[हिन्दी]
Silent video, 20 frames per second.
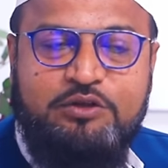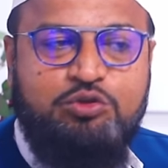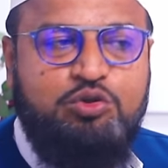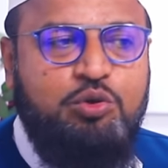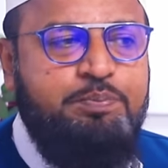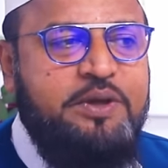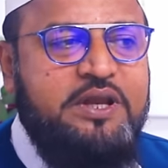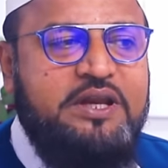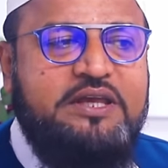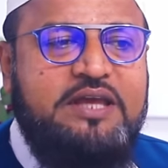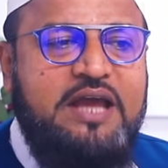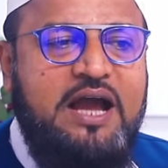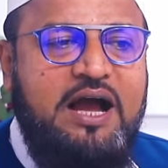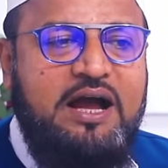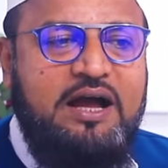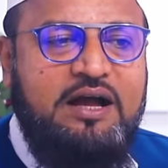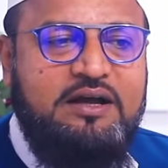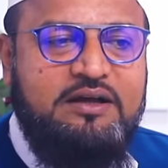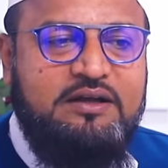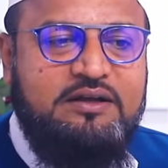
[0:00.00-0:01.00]
तो फिर क्या
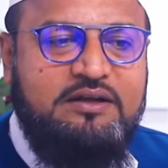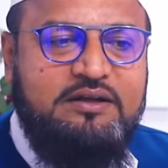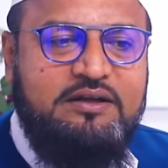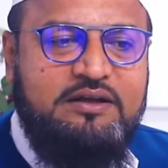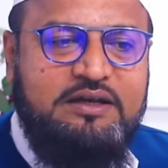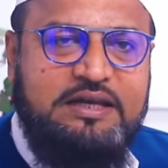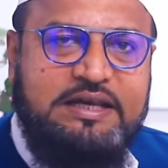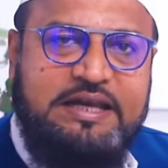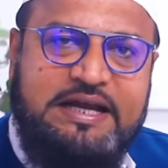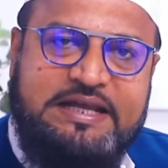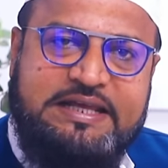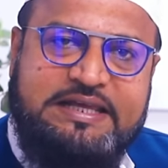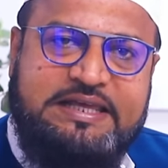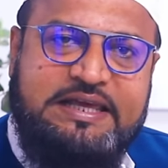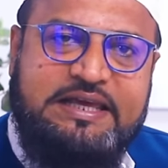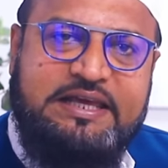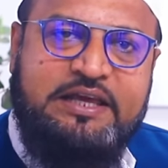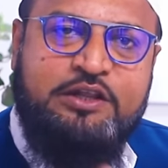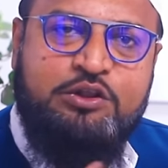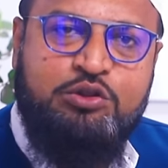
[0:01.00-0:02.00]

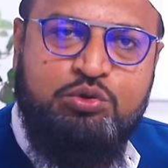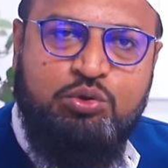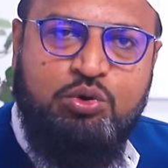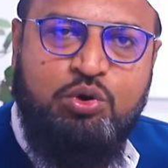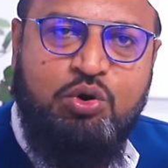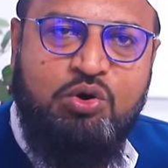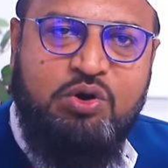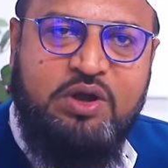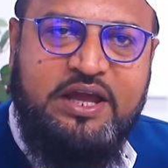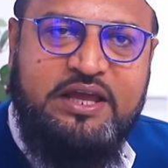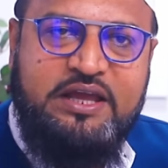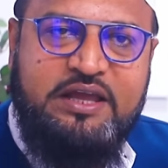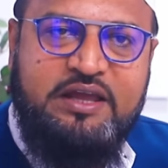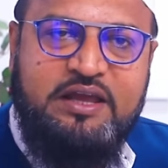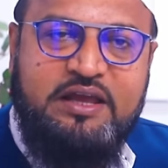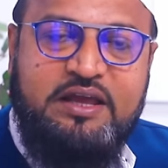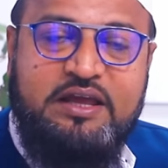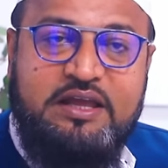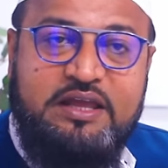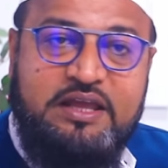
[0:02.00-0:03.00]
लड़की हिंदू हो गई
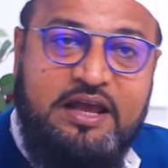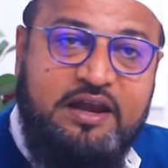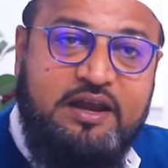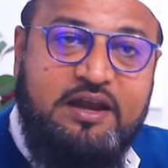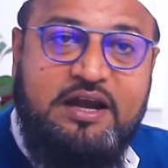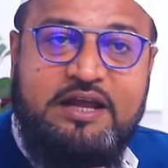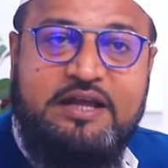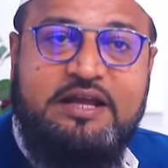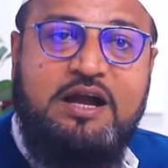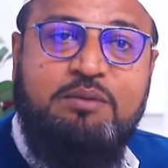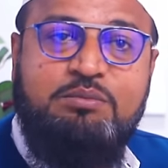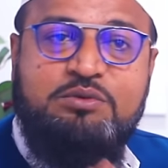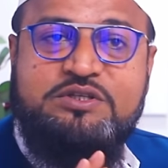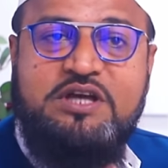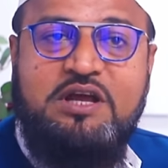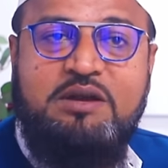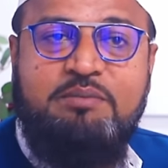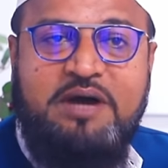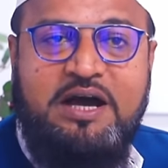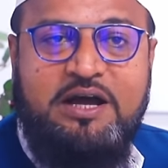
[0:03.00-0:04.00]
या लड़का
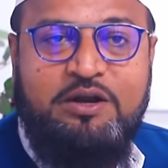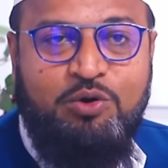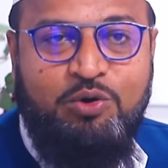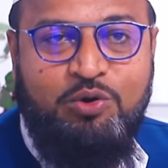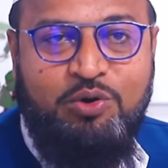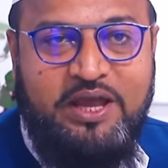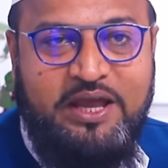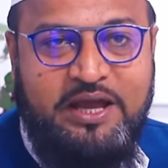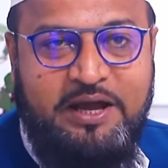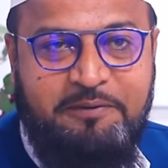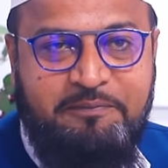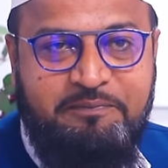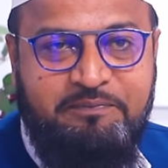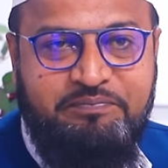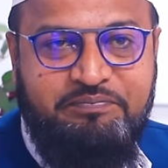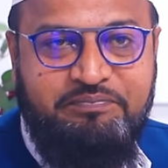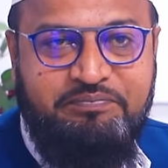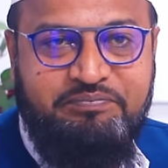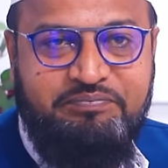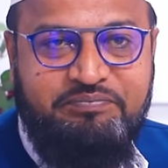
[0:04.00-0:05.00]
मुसलमान हो गया
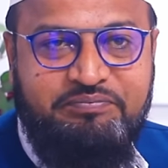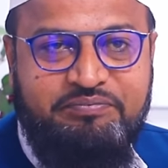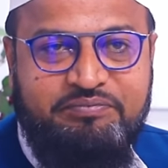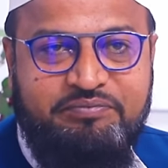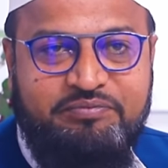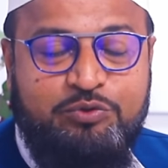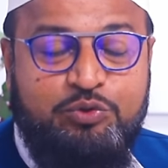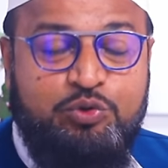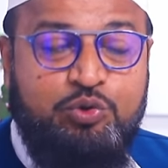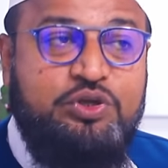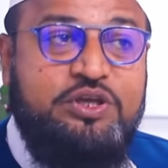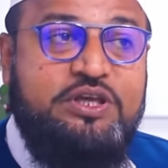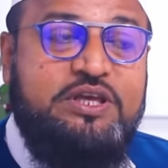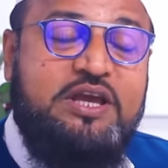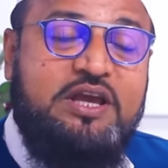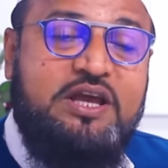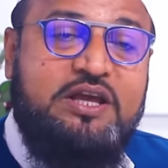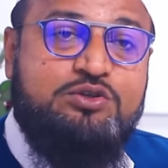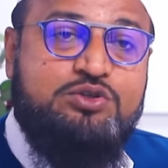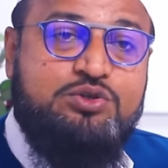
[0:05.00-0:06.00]
तो
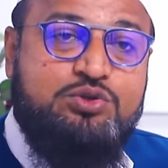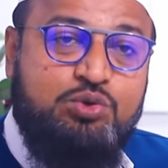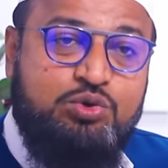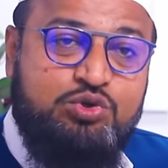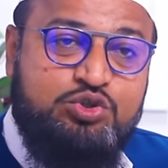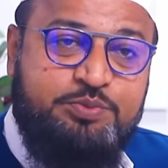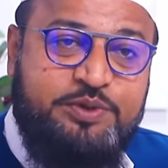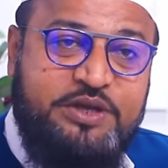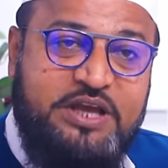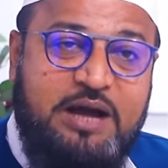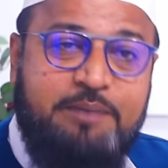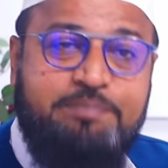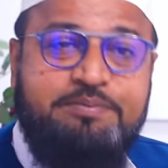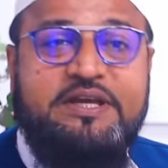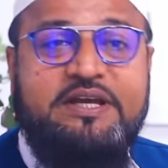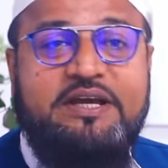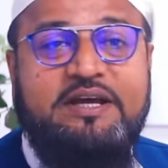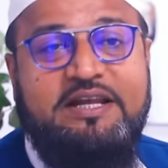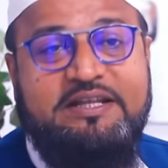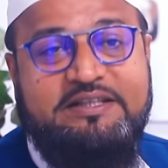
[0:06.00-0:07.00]
ये सोच भी
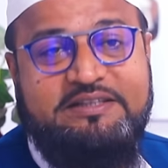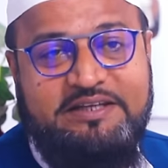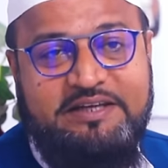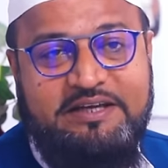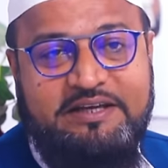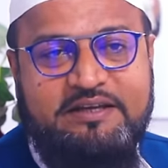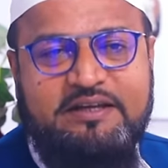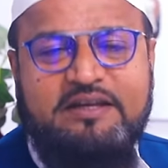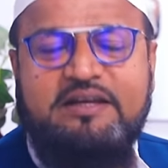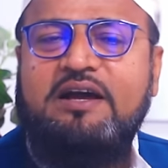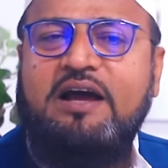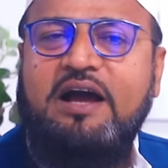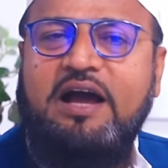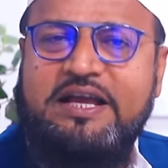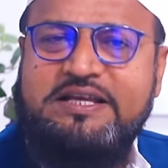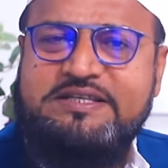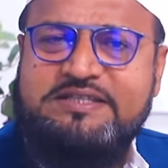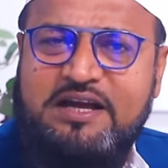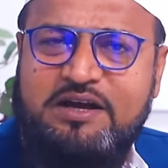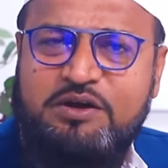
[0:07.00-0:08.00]
आपकी गलत है
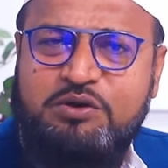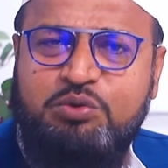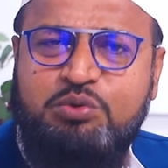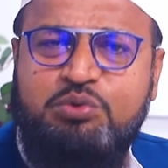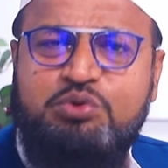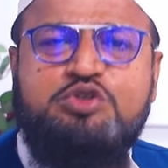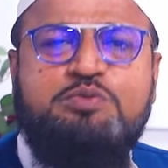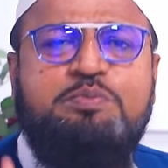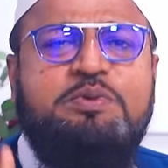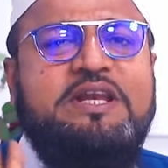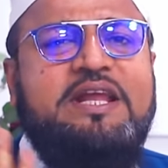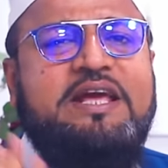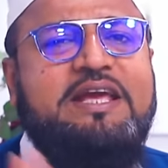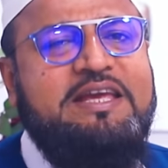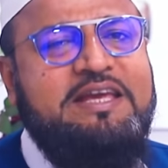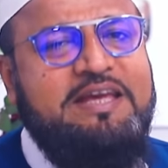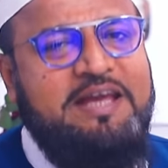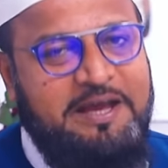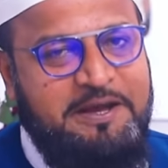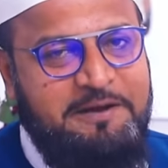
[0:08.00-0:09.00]
ऐसा कुछ भी
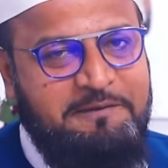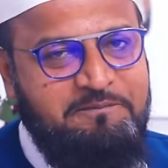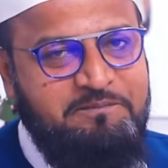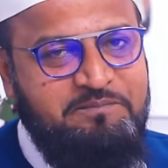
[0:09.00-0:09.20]
नहीं है